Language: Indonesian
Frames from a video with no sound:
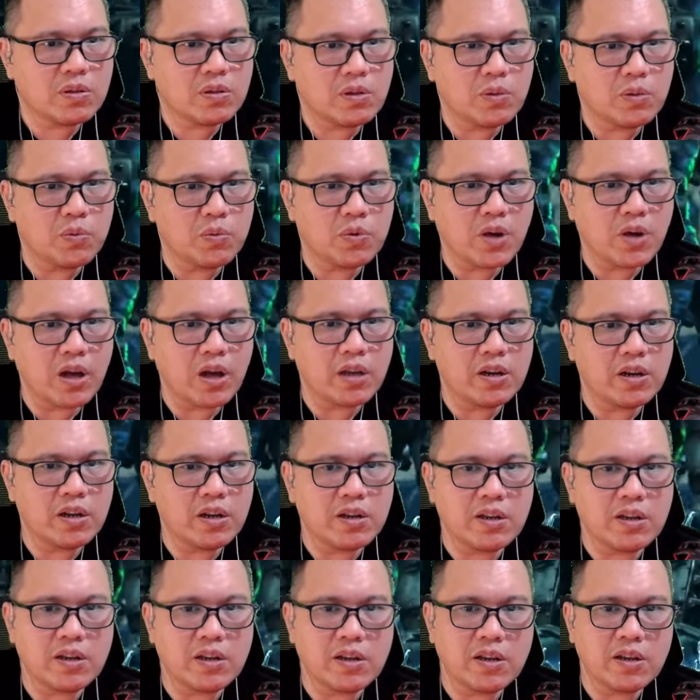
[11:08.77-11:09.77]
dia buka
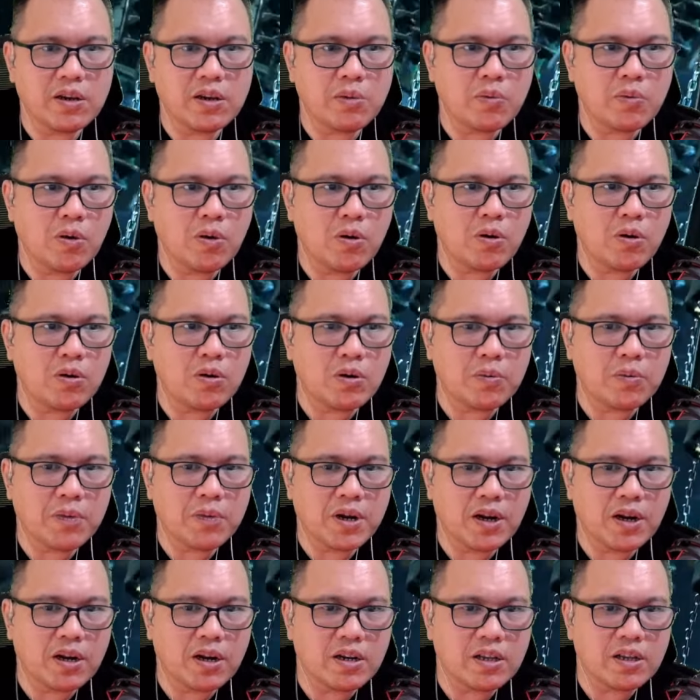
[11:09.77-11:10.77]
ini nih. Ini mau
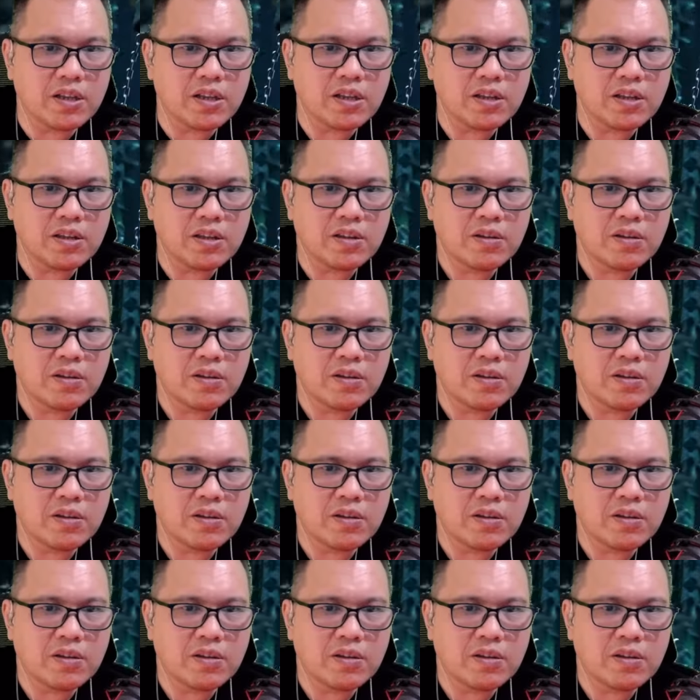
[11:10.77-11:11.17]
kemana nih?